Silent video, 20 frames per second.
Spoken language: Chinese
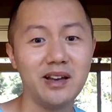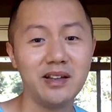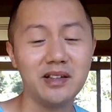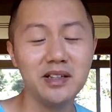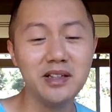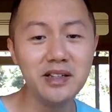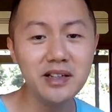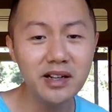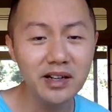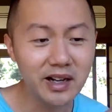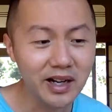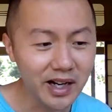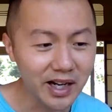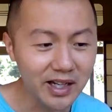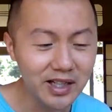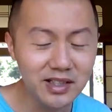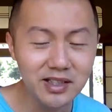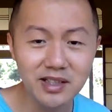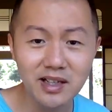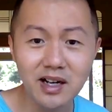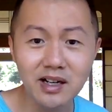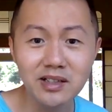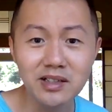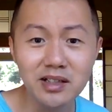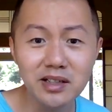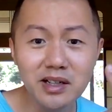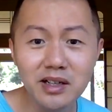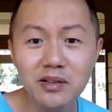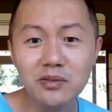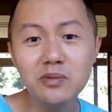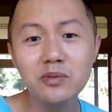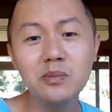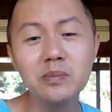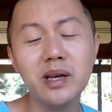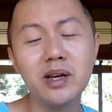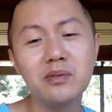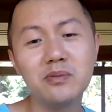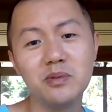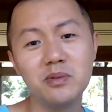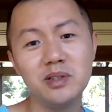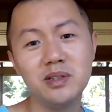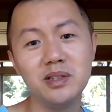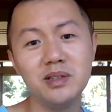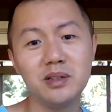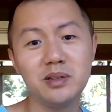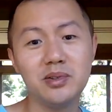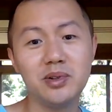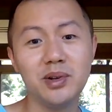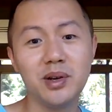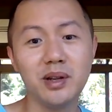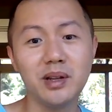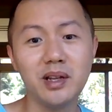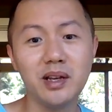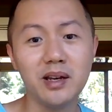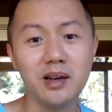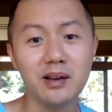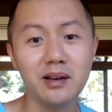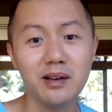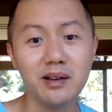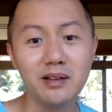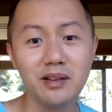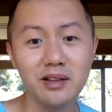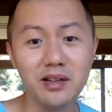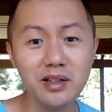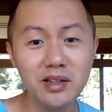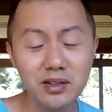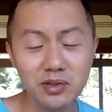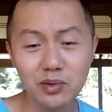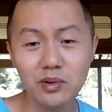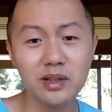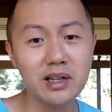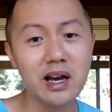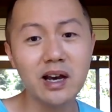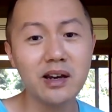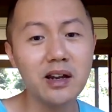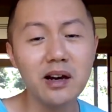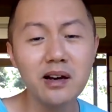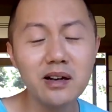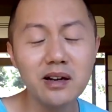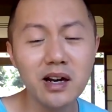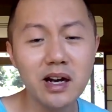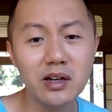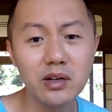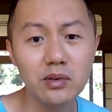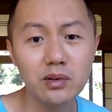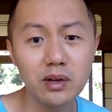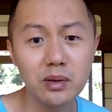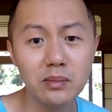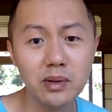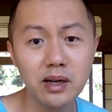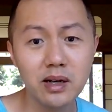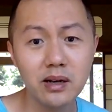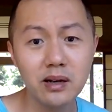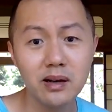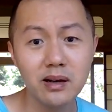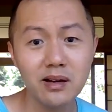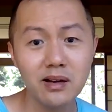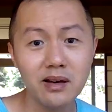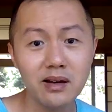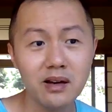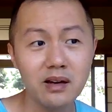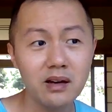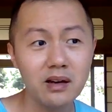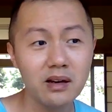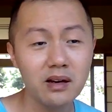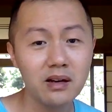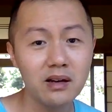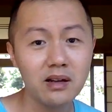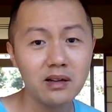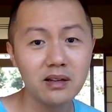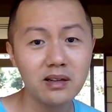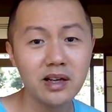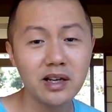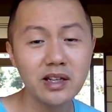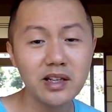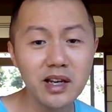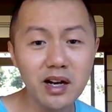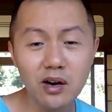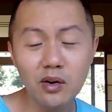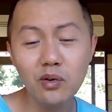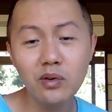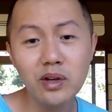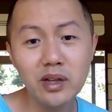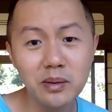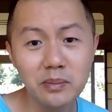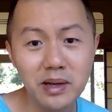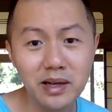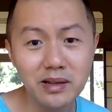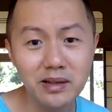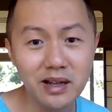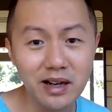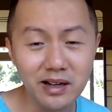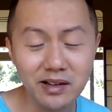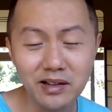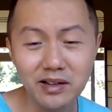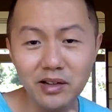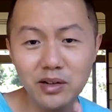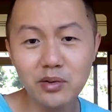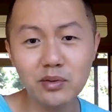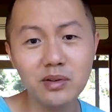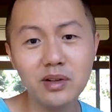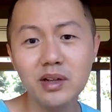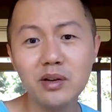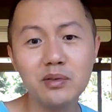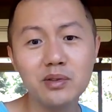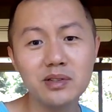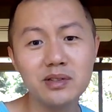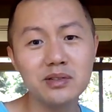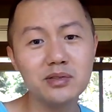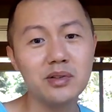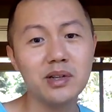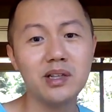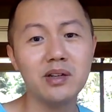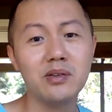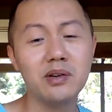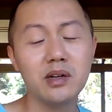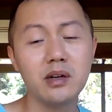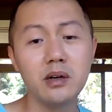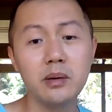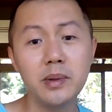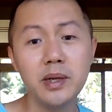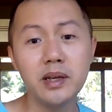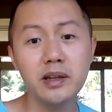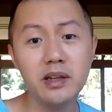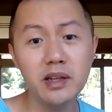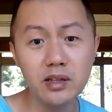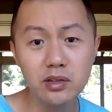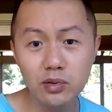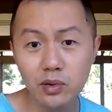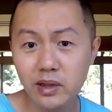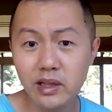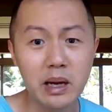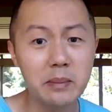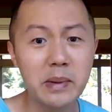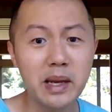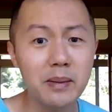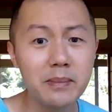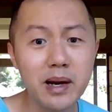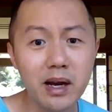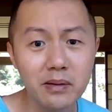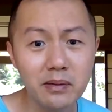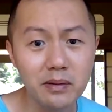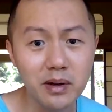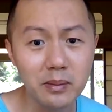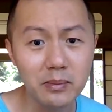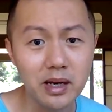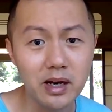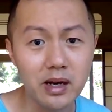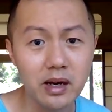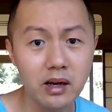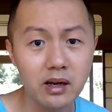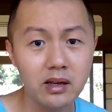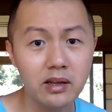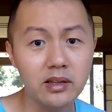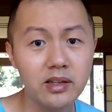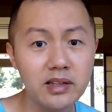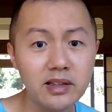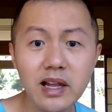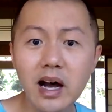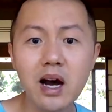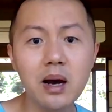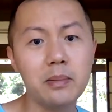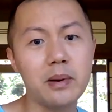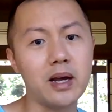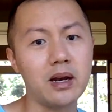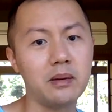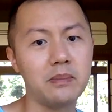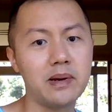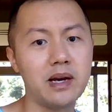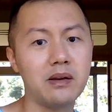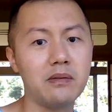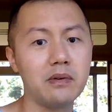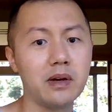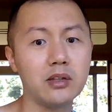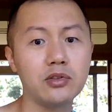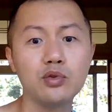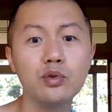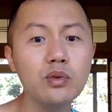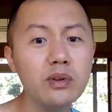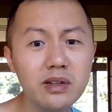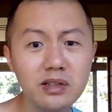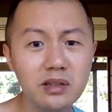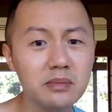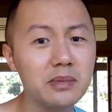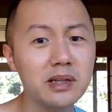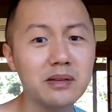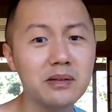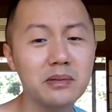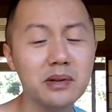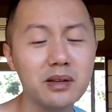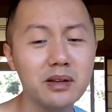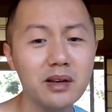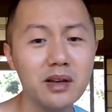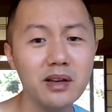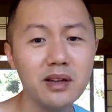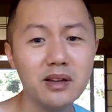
一个黑箱，一个无边无际的权力，你说他能干出什么？他要你们咋六六十岁就嗝屁？你说他没办法吗？一大把的办法，除了什么的不？